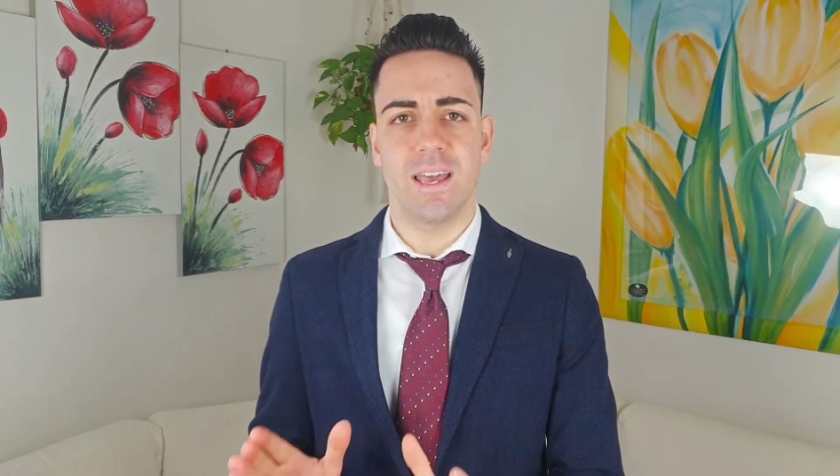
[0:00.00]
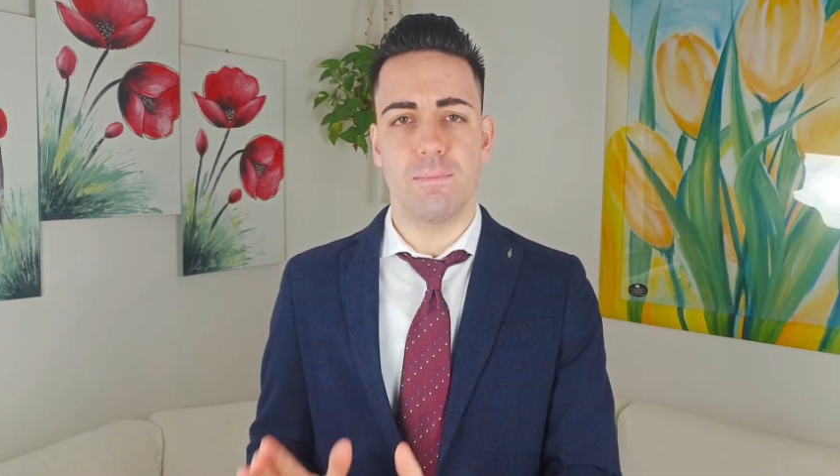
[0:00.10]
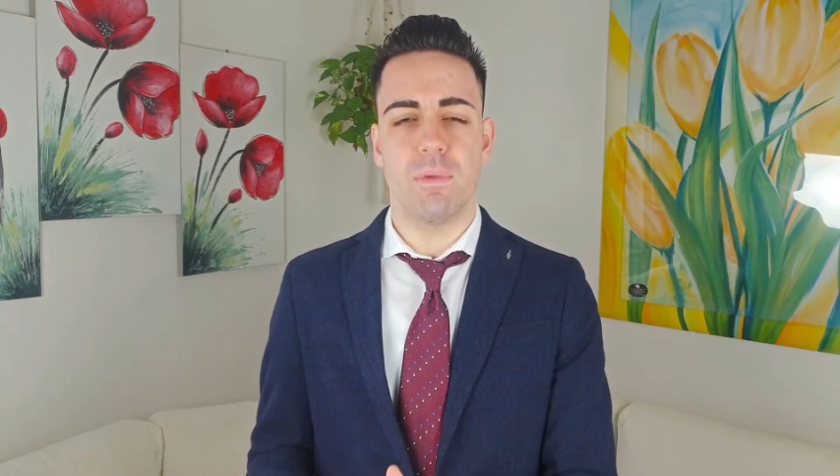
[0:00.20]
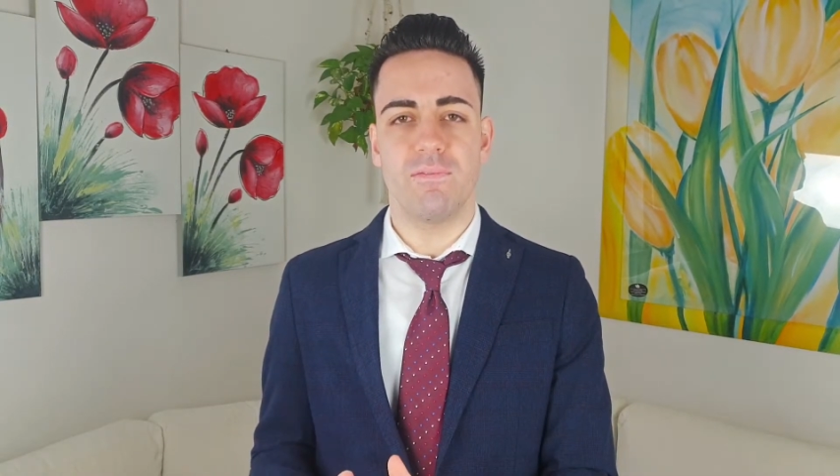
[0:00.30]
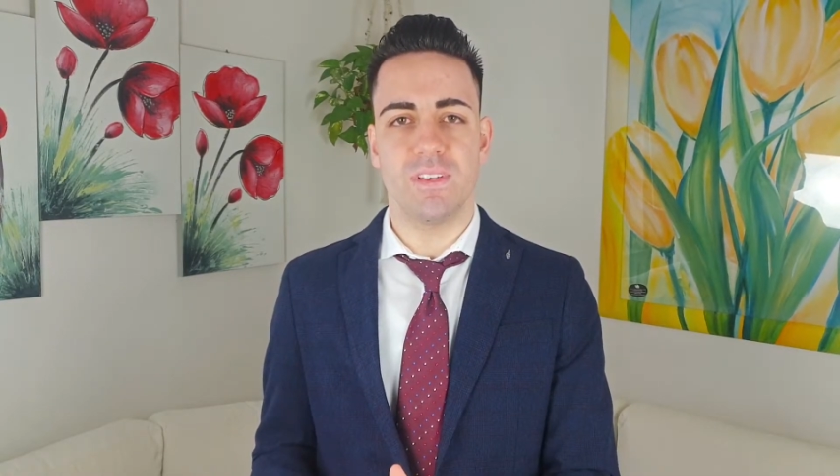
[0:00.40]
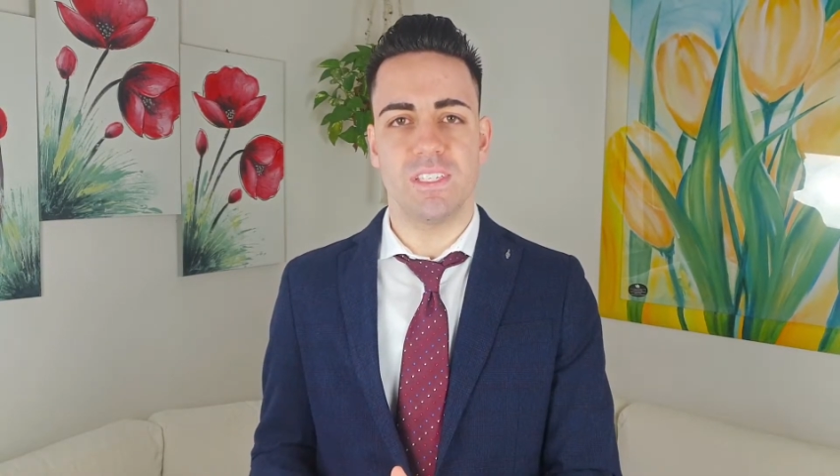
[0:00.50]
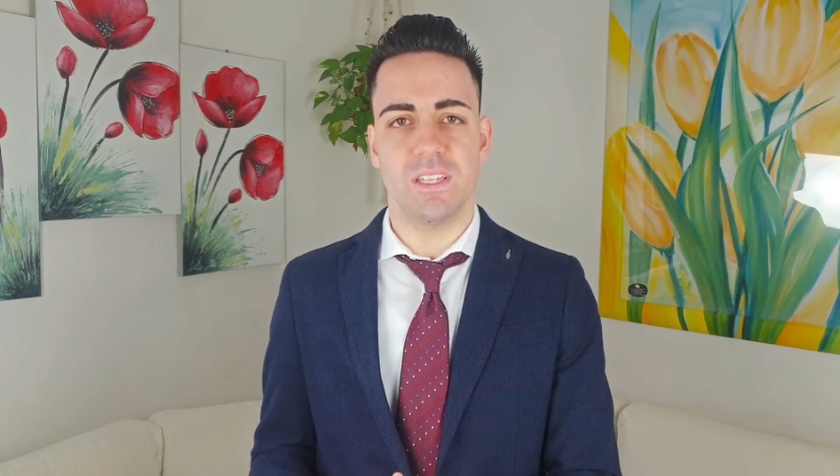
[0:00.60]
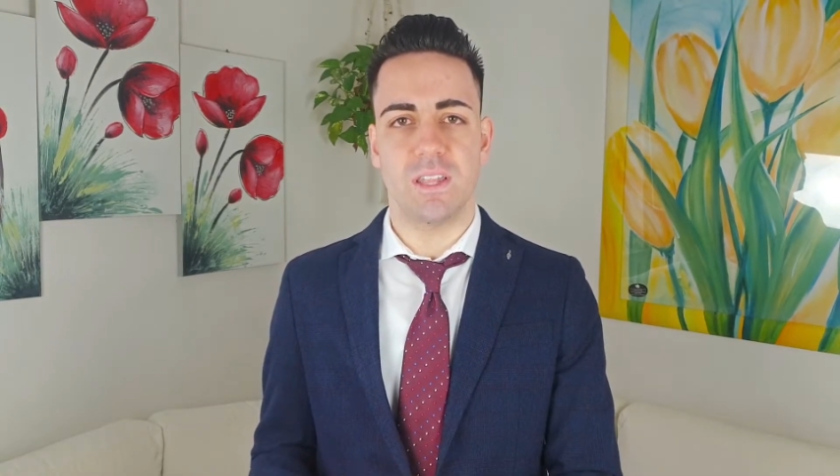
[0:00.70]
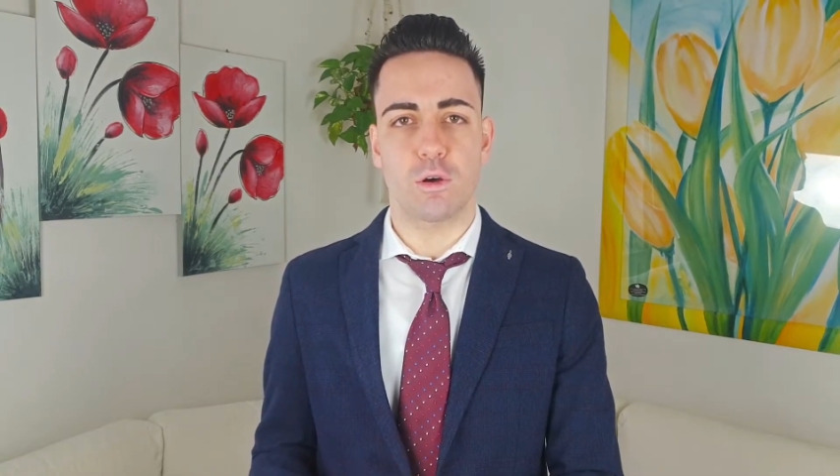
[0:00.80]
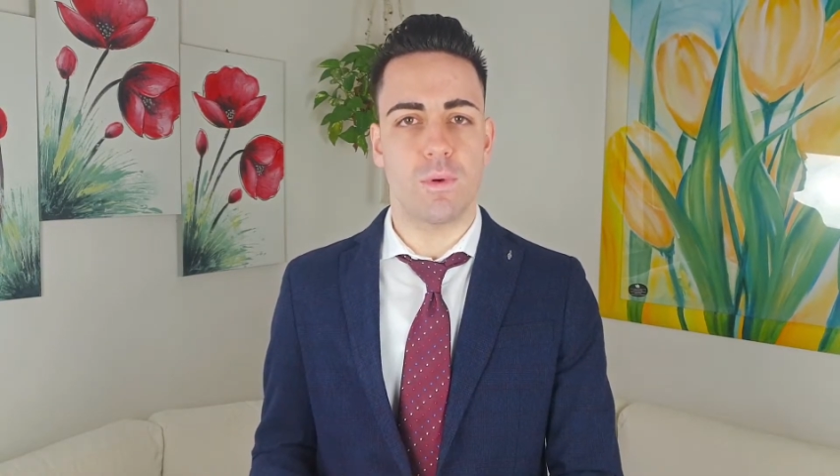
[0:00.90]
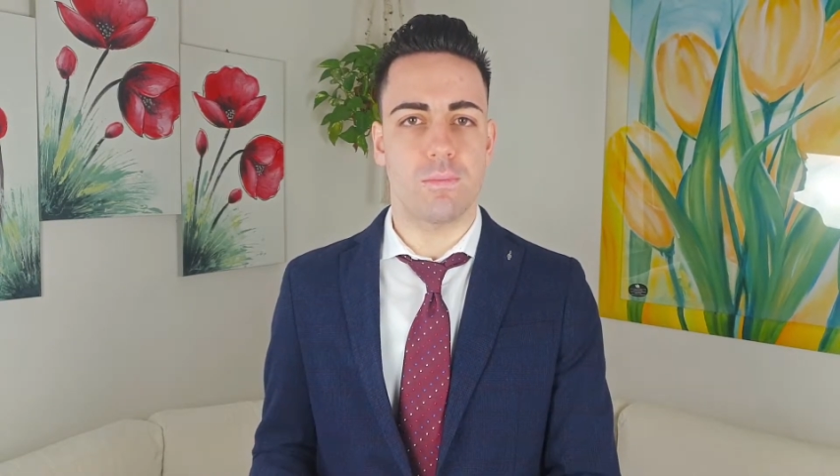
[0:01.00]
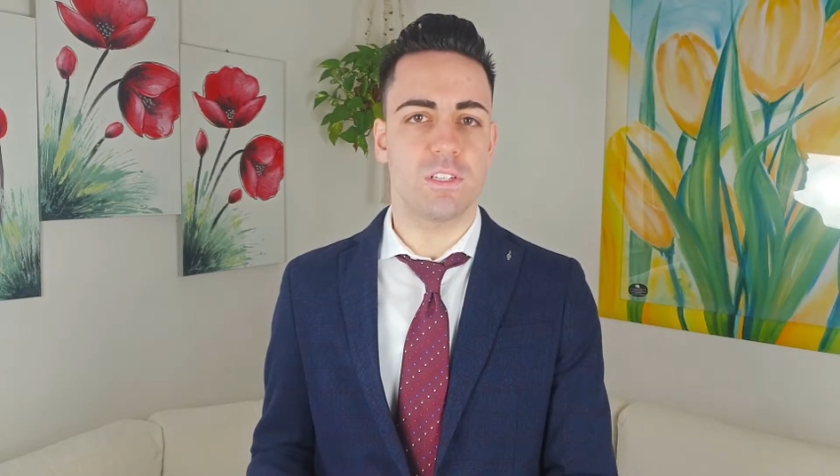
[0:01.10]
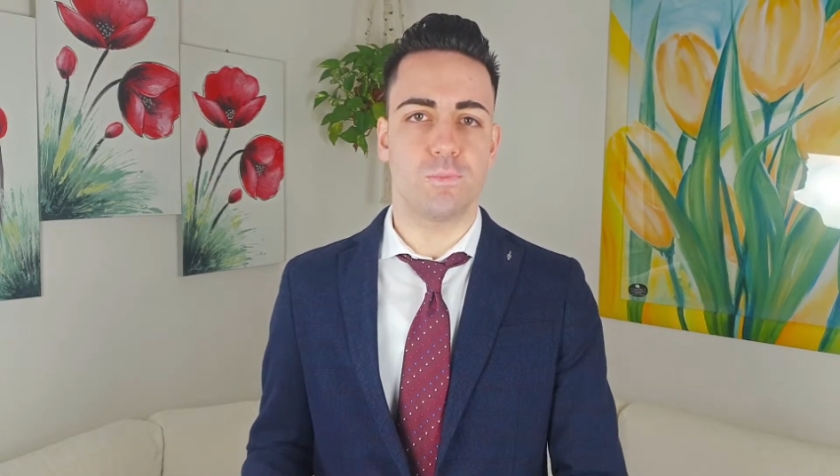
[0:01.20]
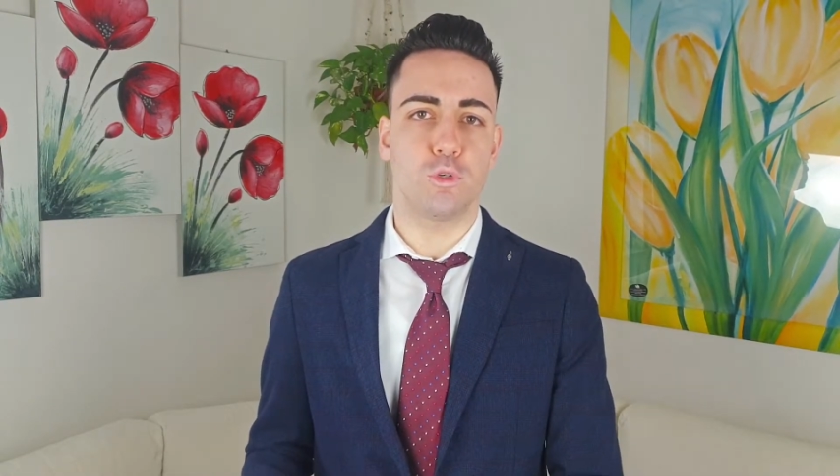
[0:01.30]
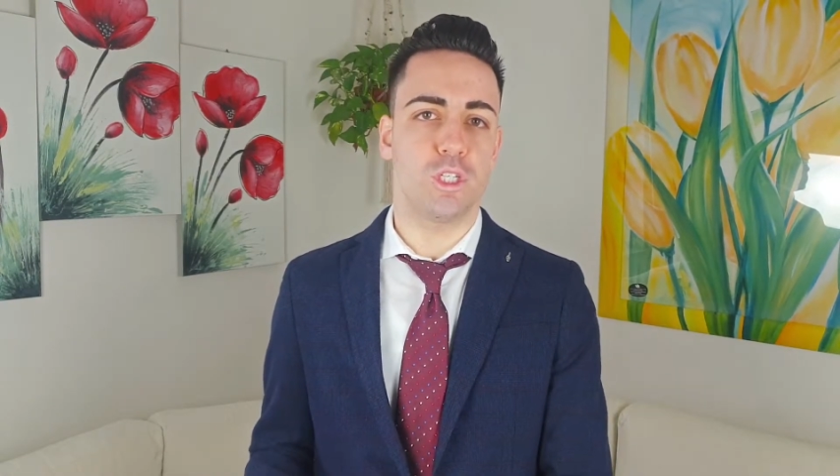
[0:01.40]
e ben vestita, come per
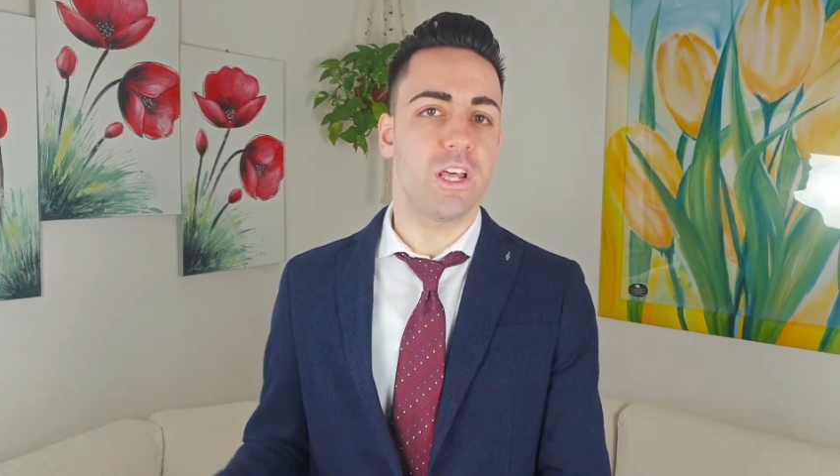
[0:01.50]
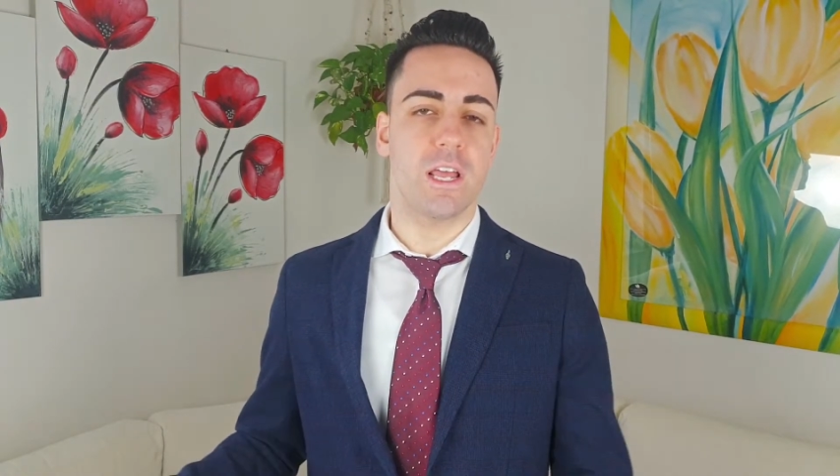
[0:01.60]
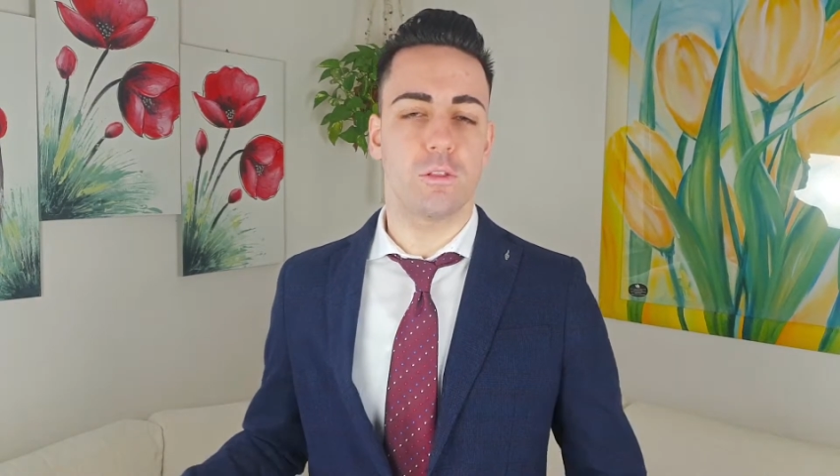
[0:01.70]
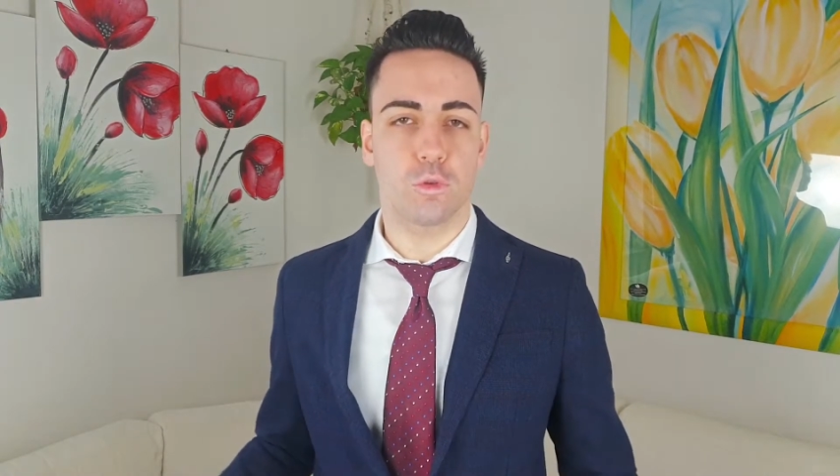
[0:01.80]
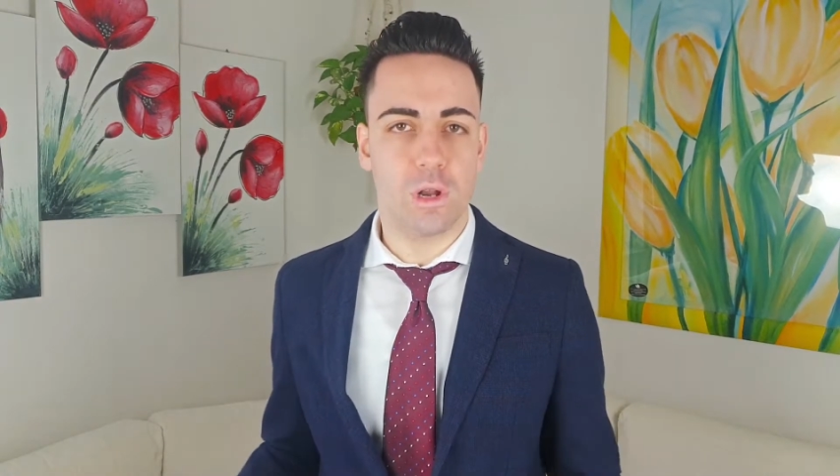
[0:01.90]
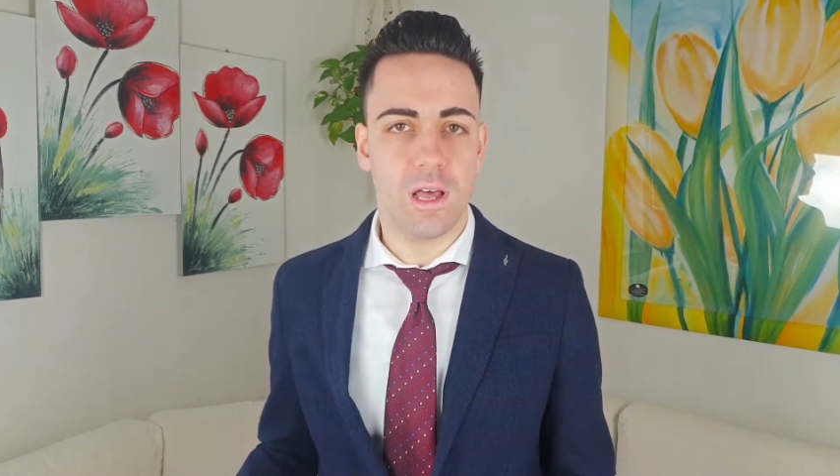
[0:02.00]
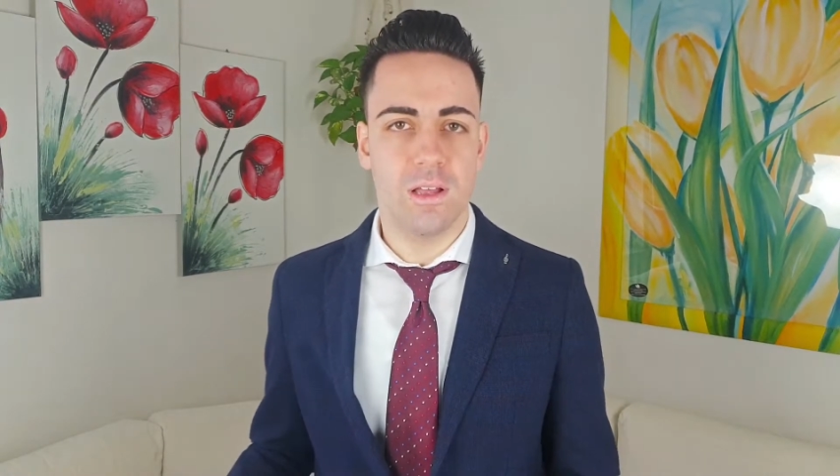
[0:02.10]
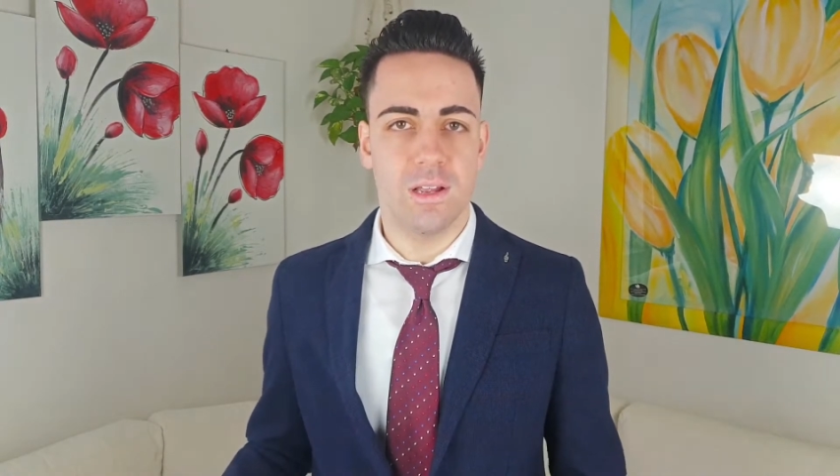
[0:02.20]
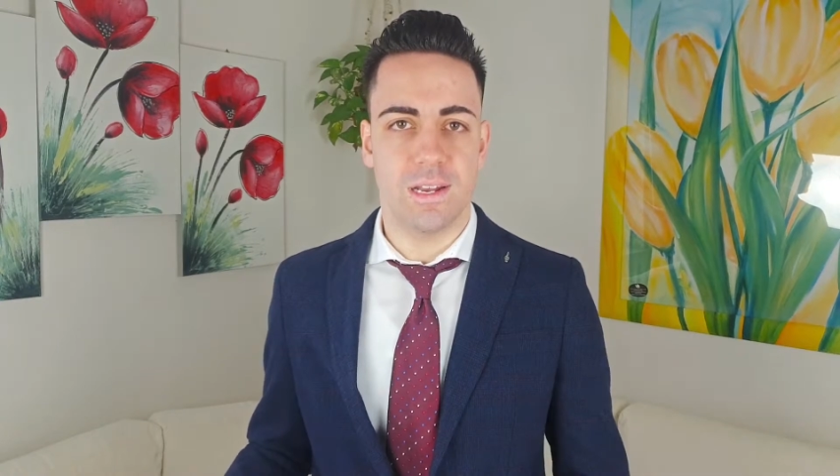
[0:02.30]
esempio Cenerentola,